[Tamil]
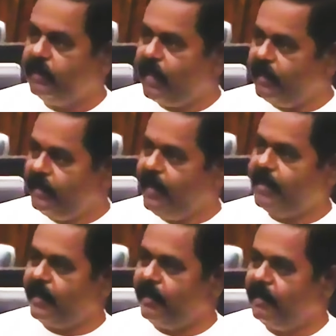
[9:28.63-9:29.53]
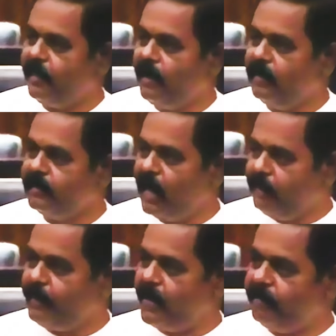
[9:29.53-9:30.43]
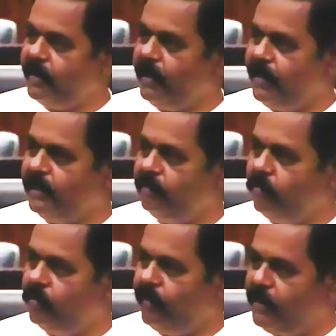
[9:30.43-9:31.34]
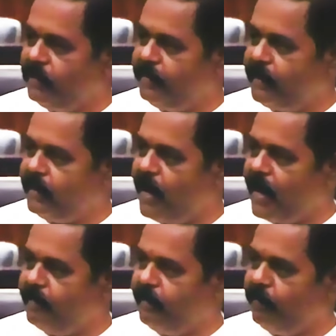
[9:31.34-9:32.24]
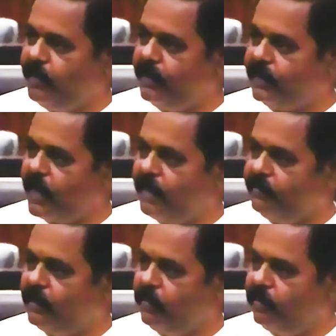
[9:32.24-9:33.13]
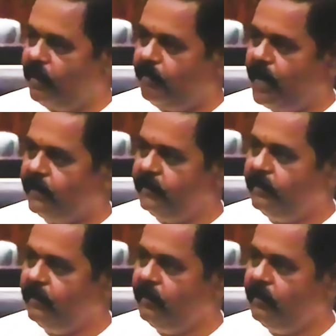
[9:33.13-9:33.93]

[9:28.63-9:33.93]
நான் நினைக்கிறேன் யாழ்ப்பாண மண்ணிலே இந்த மூன்று வயோதிபர்கள் காணாமல் போயிருக்கிறார்கள் என்பது ஒருபுறமானது